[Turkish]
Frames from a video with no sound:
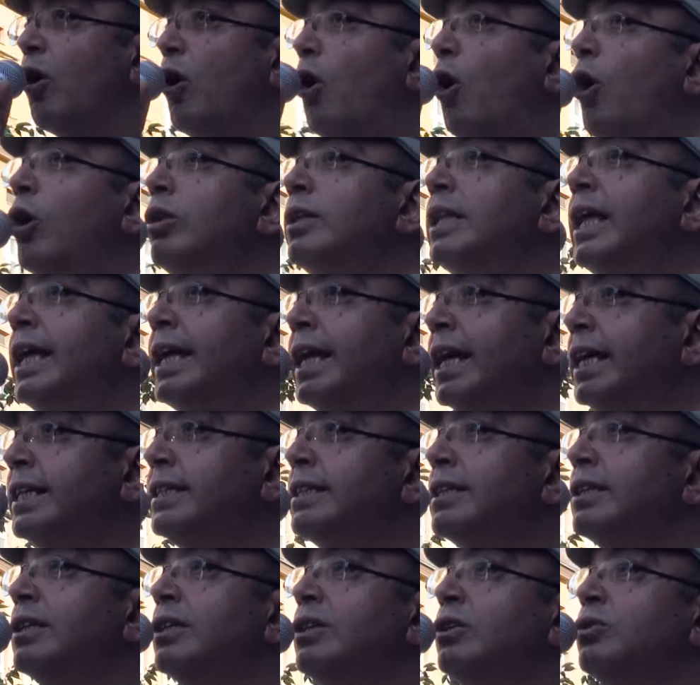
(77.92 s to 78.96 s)

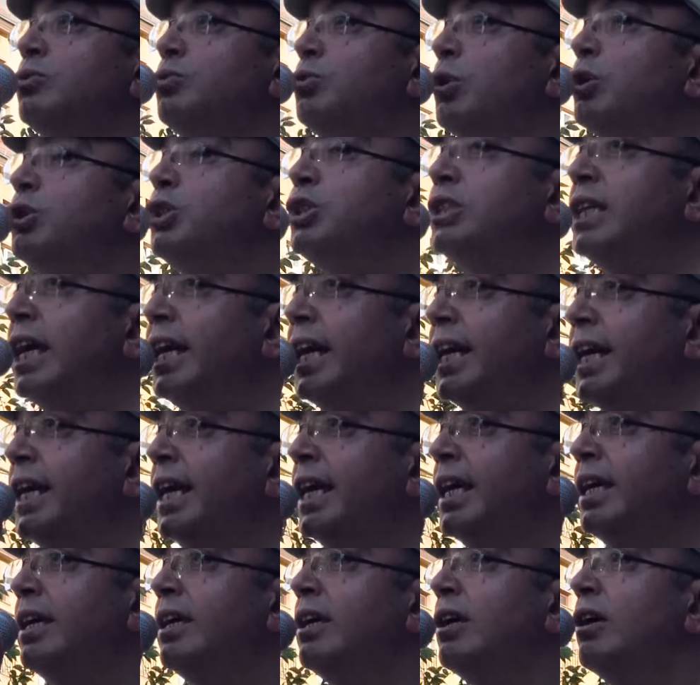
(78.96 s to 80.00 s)
Onların
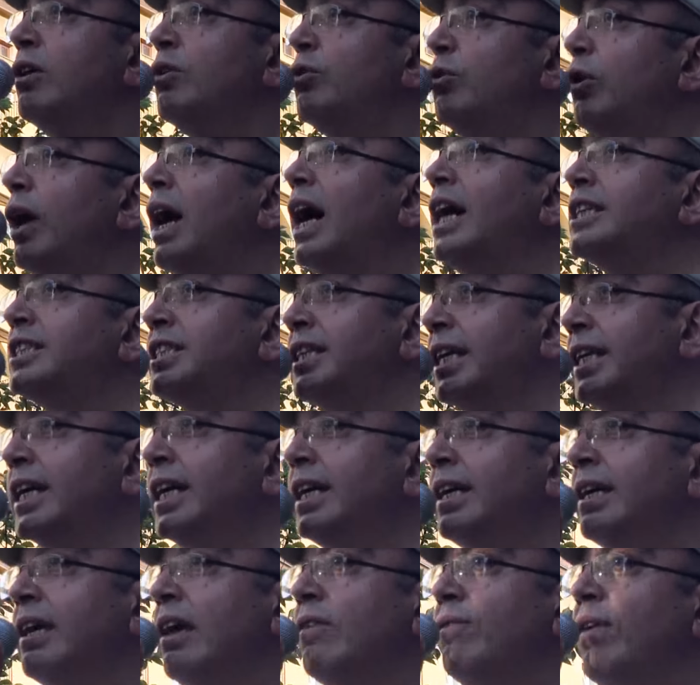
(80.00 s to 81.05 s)
düşlerini,
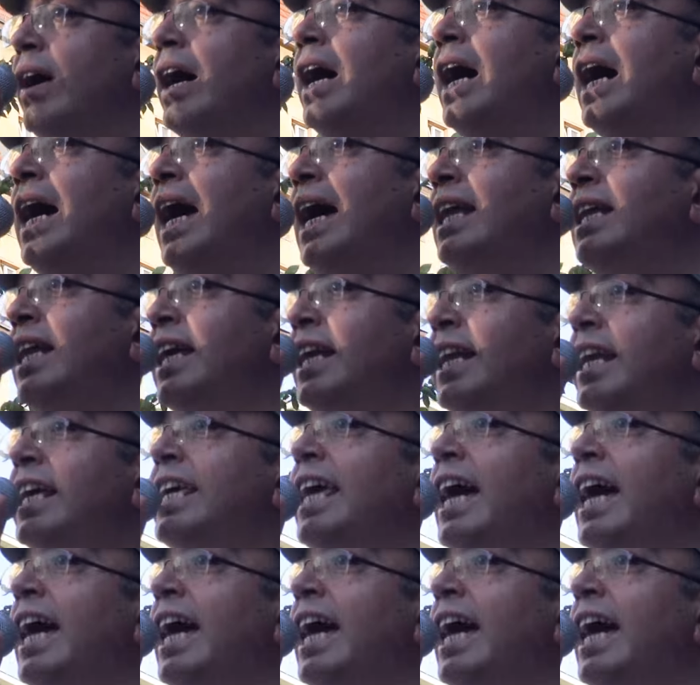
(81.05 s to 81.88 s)
rüyasını ve hayallerini